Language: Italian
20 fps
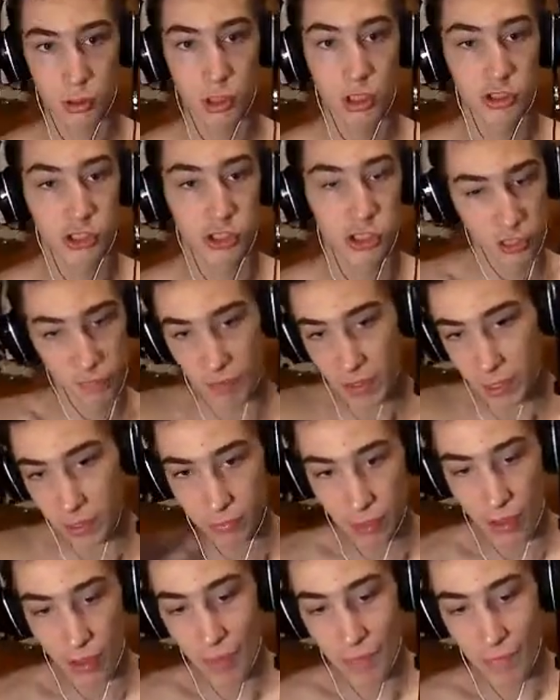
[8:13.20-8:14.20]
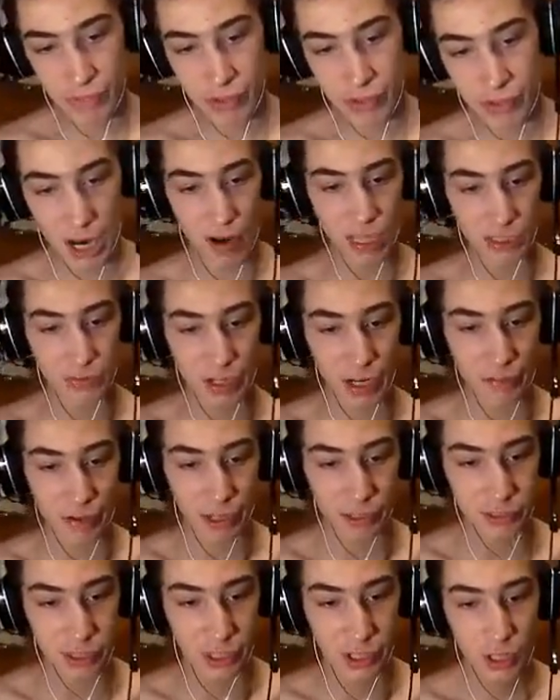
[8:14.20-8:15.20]
Sì, sì, vieni qua, vieni avanti, vieni
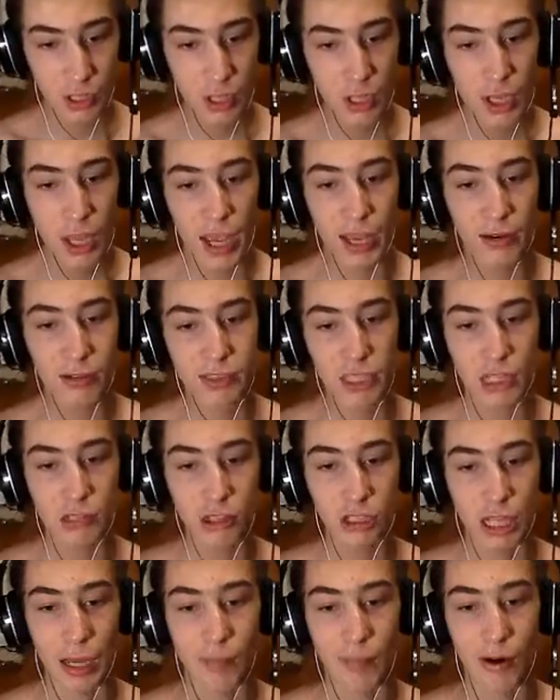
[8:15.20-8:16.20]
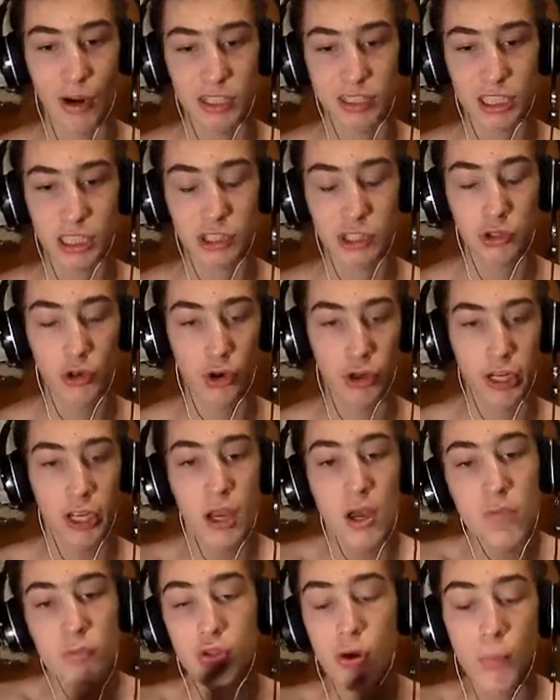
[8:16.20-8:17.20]
avanti. E noi intanto andiamo a strasciconi.
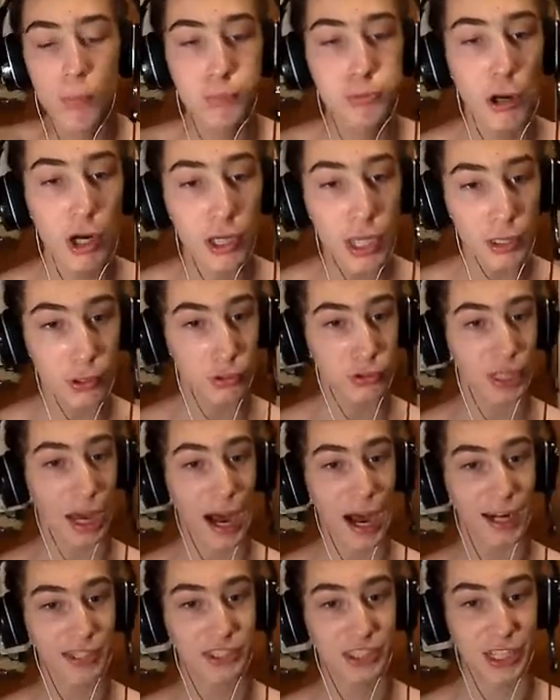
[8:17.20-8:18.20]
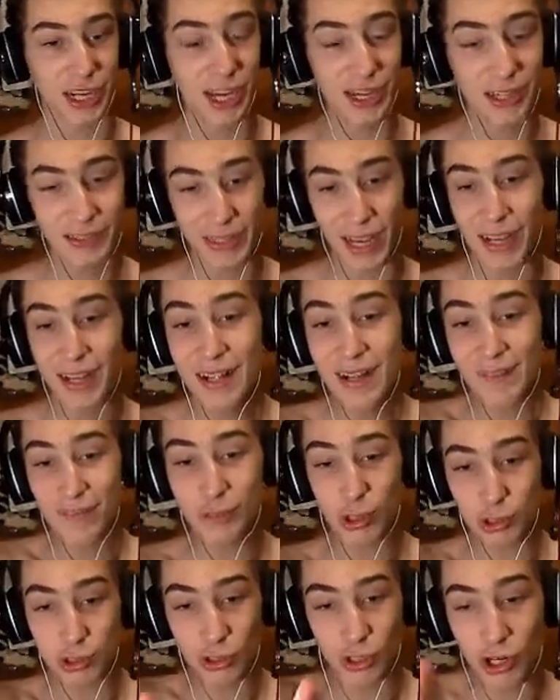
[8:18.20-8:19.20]
Non puoi aiutarci, cioè,
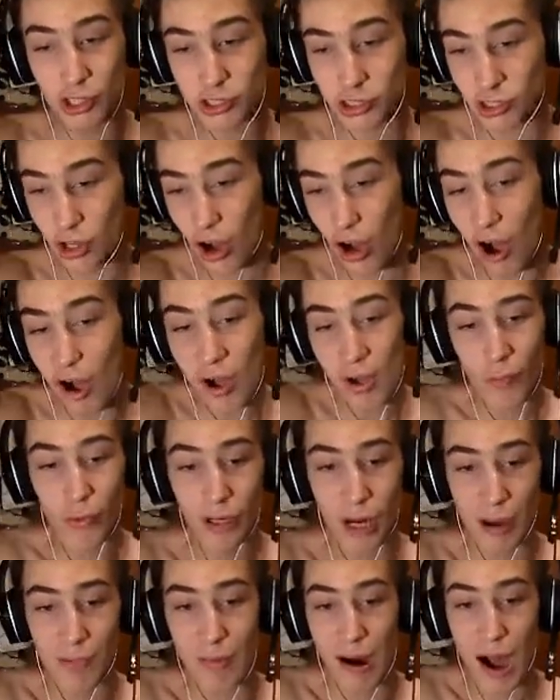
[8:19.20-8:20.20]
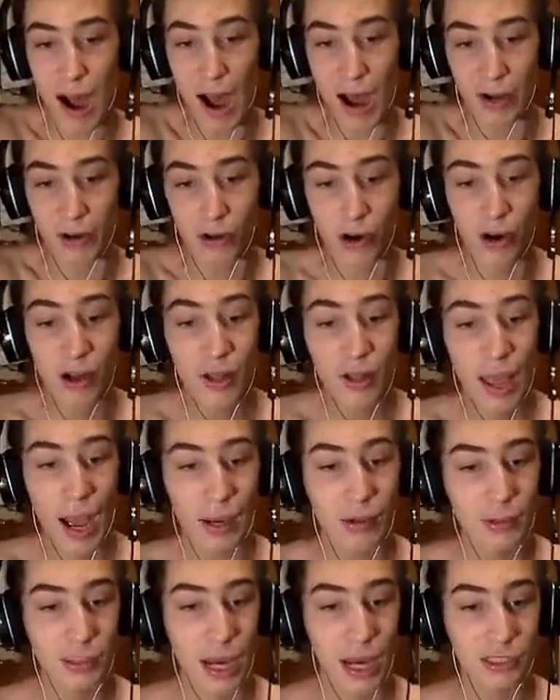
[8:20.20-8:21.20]
giusto, non so, una mano,
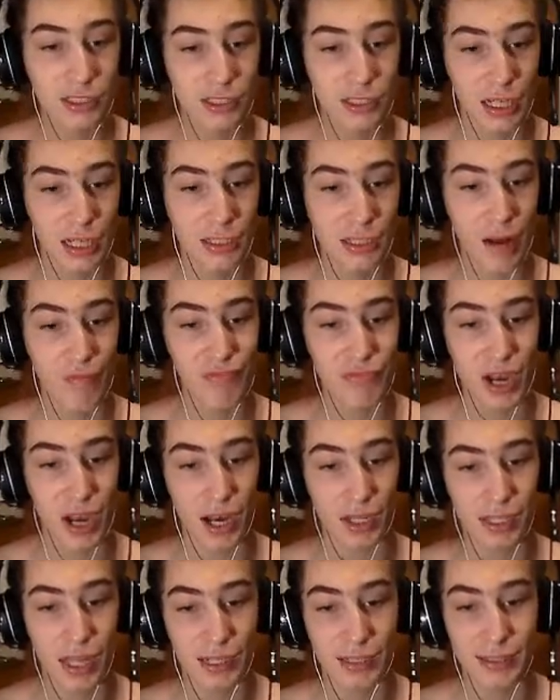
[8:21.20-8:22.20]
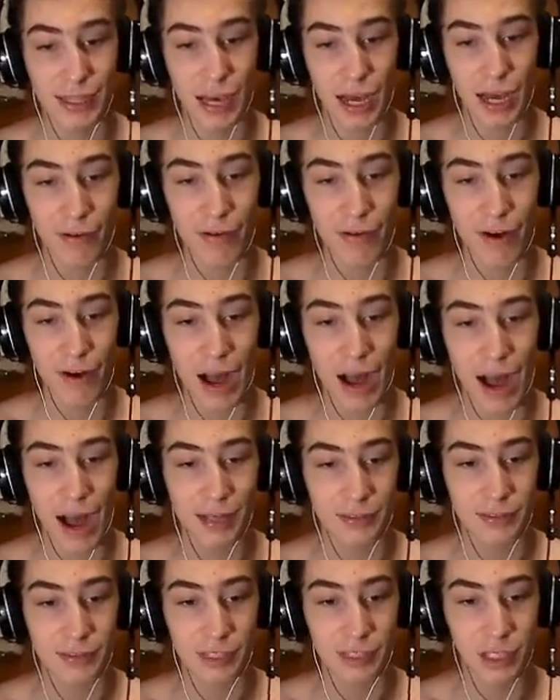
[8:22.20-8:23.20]
aiutarci ad, and ad andare
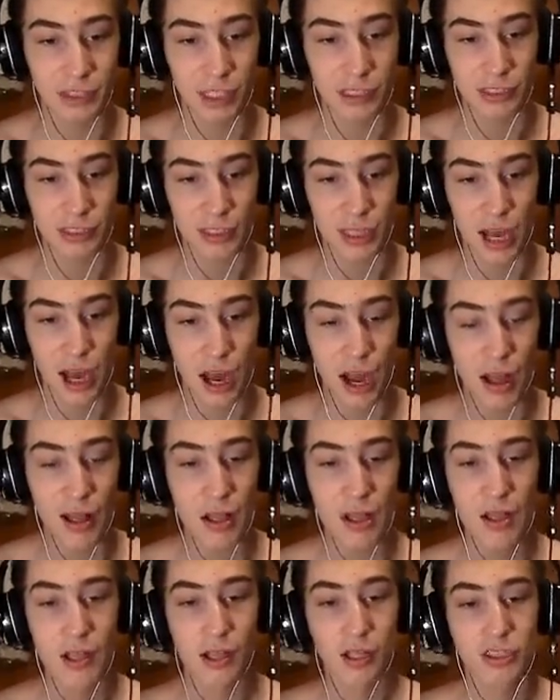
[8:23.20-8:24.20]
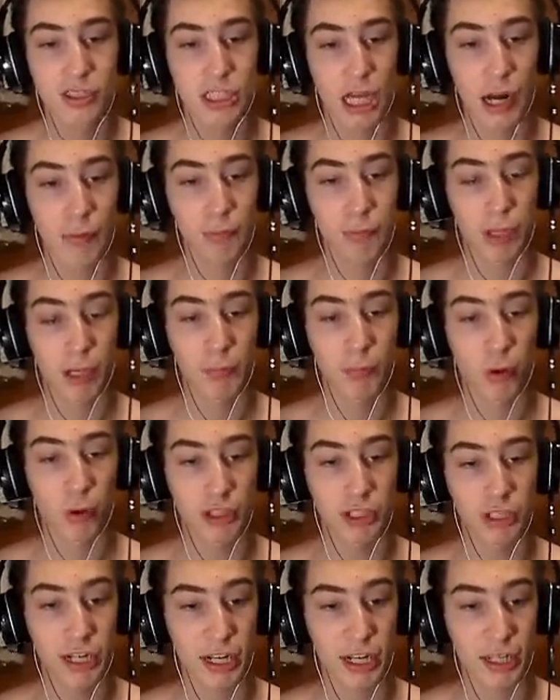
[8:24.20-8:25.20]
avanti senza star per
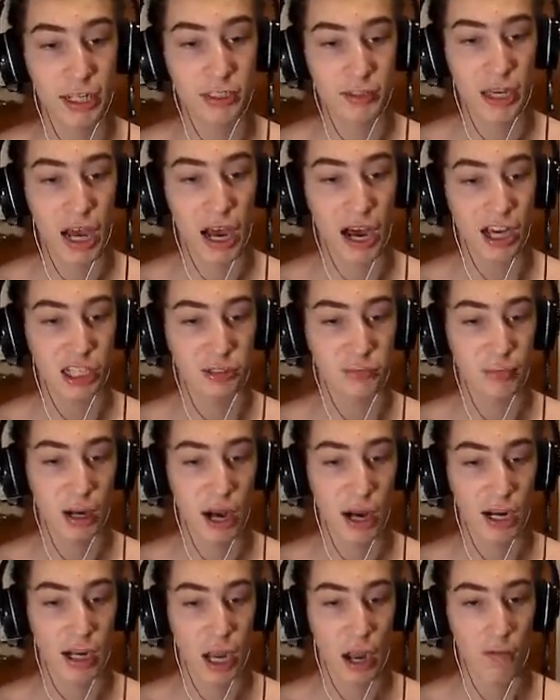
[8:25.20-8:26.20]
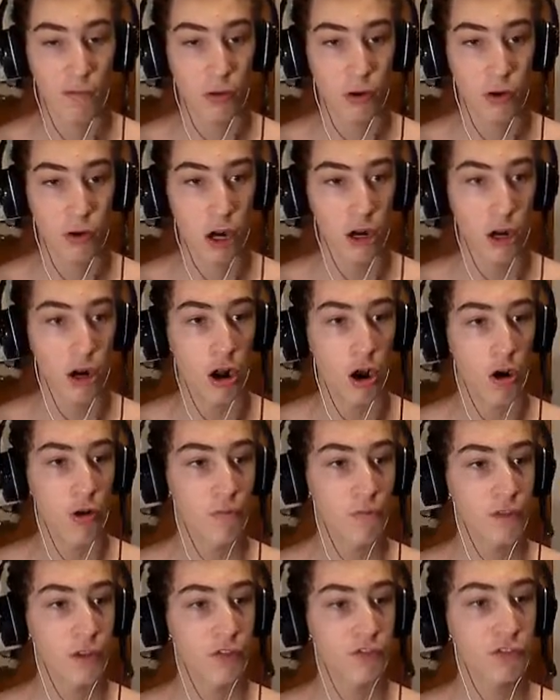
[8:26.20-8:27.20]
morire d'asma, cavolo. No, no, no,
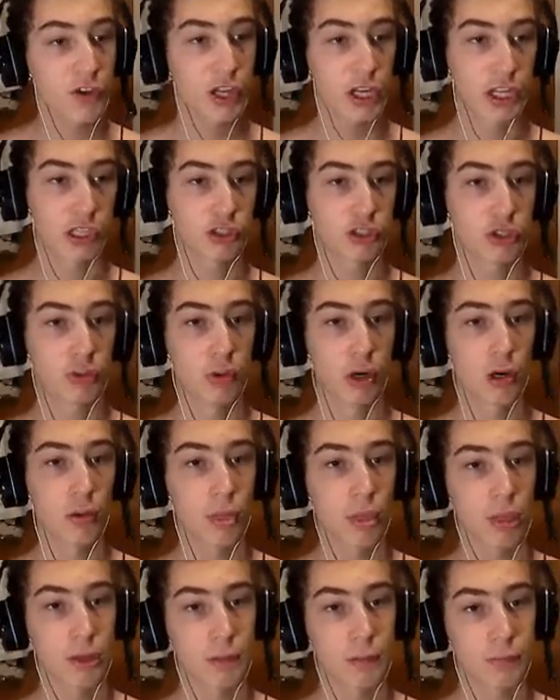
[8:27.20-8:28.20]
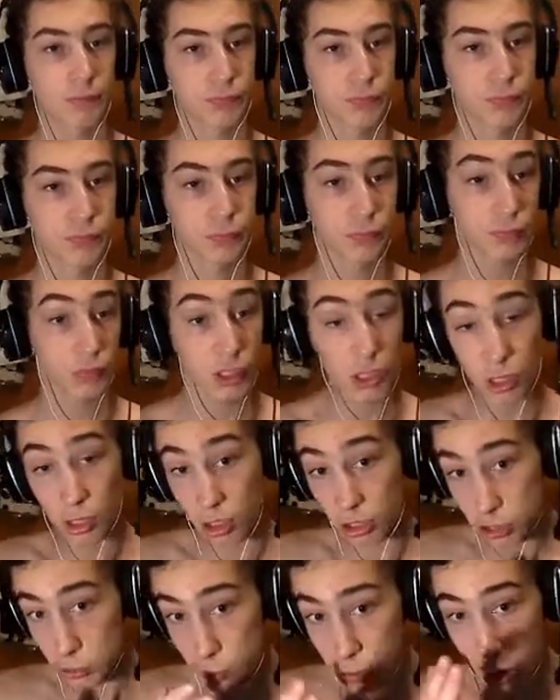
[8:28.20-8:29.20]
fierissimo.
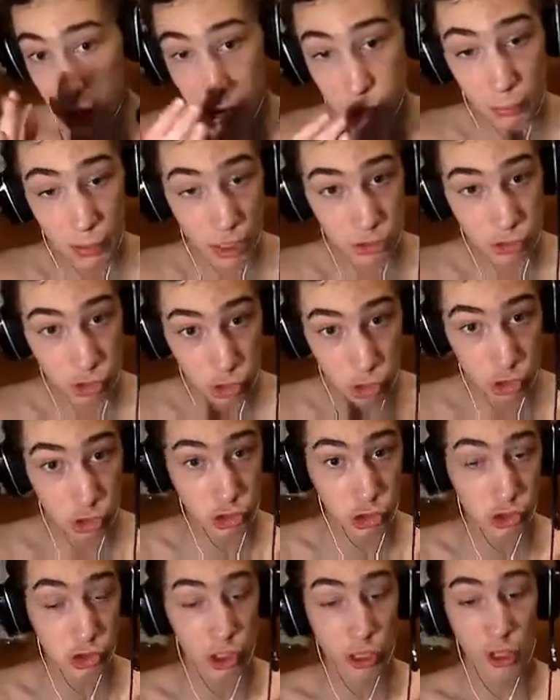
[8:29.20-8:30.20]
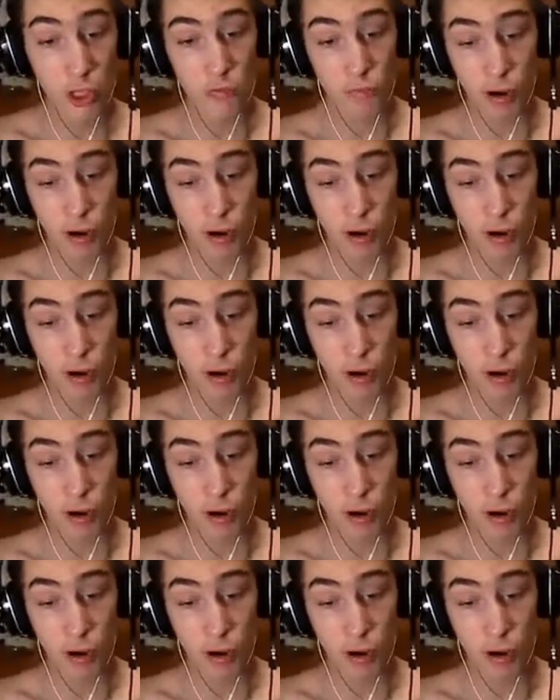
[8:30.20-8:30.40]
Sbrigati, sbrigati, sì, sì, sì, sì.